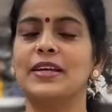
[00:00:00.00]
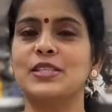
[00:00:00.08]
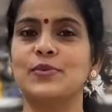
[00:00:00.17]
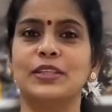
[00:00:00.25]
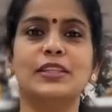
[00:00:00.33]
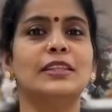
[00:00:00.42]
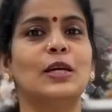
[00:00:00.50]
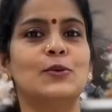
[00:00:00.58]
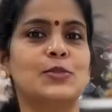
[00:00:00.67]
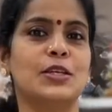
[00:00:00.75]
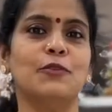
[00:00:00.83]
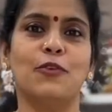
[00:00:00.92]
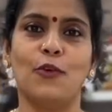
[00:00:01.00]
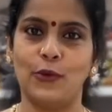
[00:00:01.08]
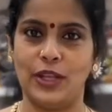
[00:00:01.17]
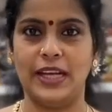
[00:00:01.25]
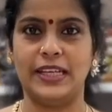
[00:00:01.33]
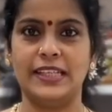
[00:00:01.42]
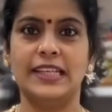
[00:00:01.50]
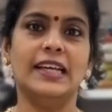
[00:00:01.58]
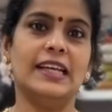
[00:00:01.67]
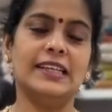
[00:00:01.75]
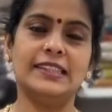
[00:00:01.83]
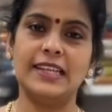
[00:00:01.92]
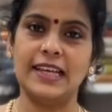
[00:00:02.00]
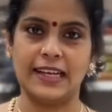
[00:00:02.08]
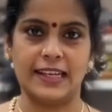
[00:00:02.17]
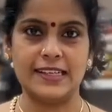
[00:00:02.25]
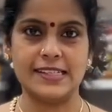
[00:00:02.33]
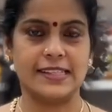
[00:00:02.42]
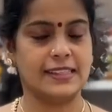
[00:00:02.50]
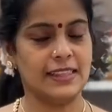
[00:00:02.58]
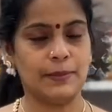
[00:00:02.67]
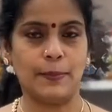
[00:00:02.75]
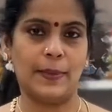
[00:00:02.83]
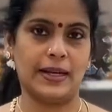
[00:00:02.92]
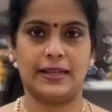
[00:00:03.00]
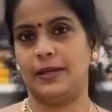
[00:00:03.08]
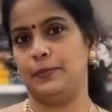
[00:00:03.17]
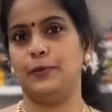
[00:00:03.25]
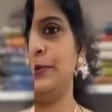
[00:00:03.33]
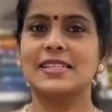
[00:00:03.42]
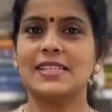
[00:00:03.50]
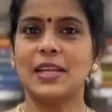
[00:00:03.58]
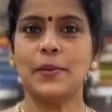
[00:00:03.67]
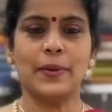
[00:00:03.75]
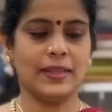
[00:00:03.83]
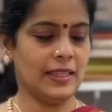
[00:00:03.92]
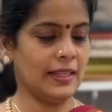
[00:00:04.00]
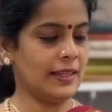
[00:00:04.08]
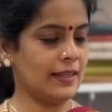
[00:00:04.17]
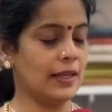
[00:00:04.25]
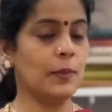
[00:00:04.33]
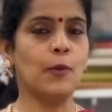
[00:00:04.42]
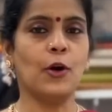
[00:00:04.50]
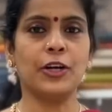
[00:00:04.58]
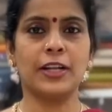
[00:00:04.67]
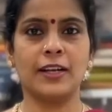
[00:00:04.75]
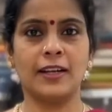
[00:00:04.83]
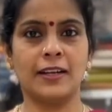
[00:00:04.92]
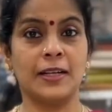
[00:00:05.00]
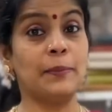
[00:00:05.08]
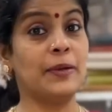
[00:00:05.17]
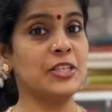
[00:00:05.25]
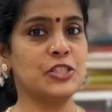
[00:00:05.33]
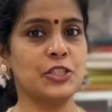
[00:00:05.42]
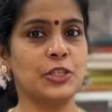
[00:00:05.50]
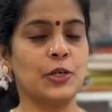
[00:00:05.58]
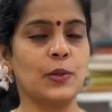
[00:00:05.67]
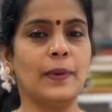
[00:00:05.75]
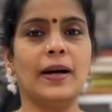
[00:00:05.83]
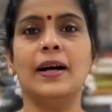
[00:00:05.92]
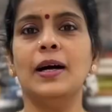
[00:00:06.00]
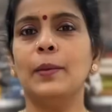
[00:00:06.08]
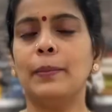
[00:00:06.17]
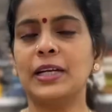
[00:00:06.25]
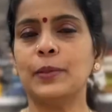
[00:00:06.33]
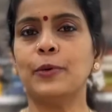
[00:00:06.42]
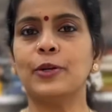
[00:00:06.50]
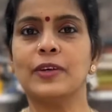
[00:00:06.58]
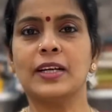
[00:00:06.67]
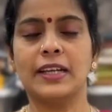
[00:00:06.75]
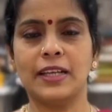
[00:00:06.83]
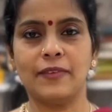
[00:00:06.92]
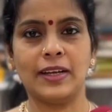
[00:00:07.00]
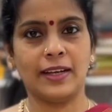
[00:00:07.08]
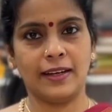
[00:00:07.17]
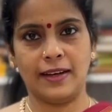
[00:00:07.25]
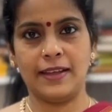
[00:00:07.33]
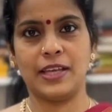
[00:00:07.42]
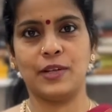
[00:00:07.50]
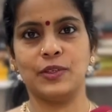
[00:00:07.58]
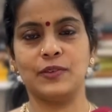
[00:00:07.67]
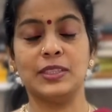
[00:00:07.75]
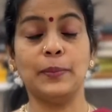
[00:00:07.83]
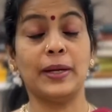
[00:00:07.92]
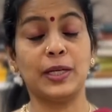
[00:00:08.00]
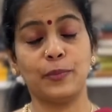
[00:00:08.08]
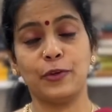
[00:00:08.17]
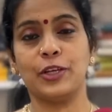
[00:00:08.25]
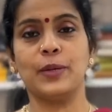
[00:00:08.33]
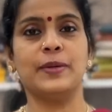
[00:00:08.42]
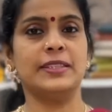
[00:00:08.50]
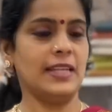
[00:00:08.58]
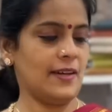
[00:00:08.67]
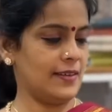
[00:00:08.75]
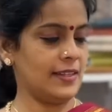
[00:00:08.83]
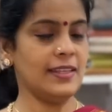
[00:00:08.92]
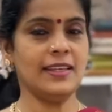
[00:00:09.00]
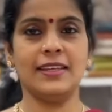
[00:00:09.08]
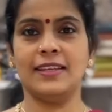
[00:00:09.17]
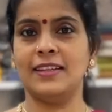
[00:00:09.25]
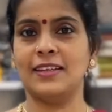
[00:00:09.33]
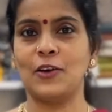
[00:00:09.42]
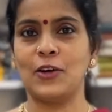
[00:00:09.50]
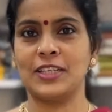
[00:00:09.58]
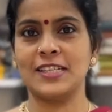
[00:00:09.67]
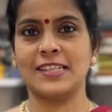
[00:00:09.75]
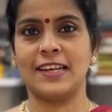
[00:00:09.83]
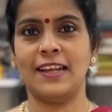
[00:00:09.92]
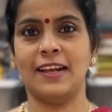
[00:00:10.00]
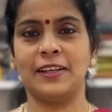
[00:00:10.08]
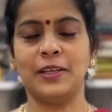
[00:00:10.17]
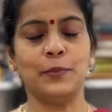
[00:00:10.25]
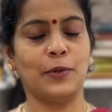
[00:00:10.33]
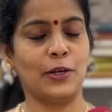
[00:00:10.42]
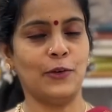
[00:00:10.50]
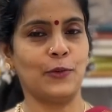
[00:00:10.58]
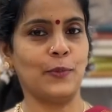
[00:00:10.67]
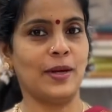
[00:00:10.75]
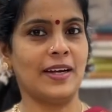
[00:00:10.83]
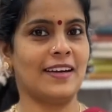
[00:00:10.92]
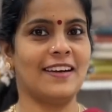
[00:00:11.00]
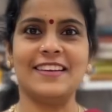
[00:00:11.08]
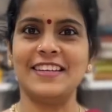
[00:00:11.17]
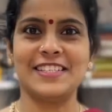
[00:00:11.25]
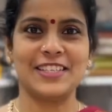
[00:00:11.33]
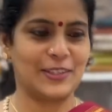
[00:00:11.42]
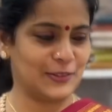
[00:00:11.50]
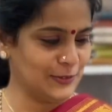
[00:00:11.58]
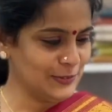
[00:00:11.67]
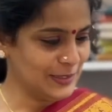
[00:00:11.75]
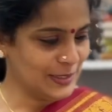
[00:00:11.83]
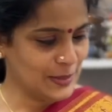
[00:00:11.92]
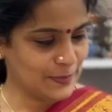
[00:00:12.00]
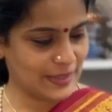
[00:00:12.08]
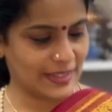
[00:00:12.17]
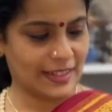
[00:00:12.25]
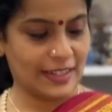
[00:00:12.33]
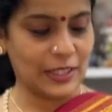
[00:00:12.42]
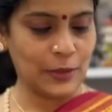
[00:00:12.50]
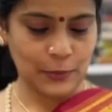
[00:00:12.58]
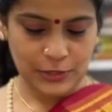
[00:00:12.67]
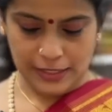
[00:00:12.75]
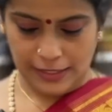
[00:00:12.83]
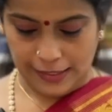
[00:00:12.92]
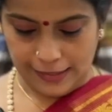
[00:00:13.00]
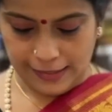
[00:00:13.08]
ப்ரைஸ் வந்து தௌசண்ட் ஃபோர் எயிட்டி இதுலேயே கலர்ஸ் இருக்குது நம்ம பார்க்கலாம் சாரி பார்த்தீங்கன்னா நல்லா பார்டர்லாம் நல்லா பளிச்சுன்னு இருக்குமா பட்டுப்புடவை கட்டிக்க வேண்டாம்னு நினைக்கிறவங்க வந்து பட்டுப்புடவைக்கு பதிலாக வந்து இந்த காட்டன் சாரியை கட்டிங் போனாலும் ரொம்ப அழகாக நீட்டாக இருக்கும் பாருங்கள் கட்டிக்கும் போது நல்லா